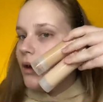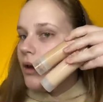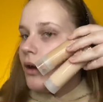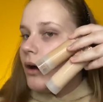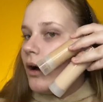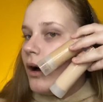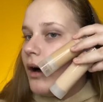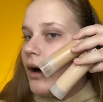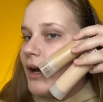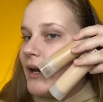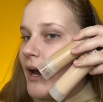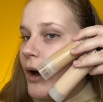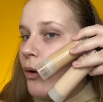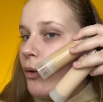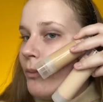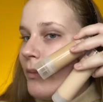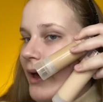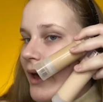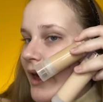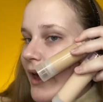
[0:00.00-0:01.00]
olha,
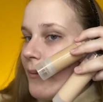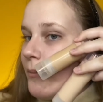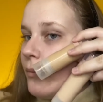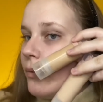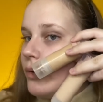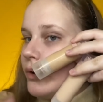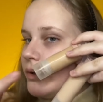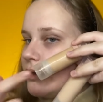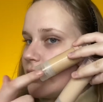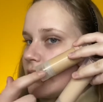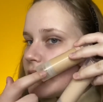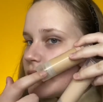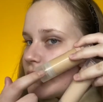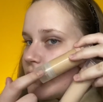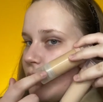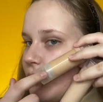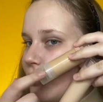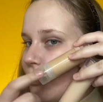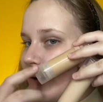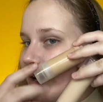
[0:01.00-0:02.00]
uma é muito
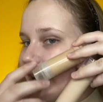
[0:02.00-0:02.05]
escura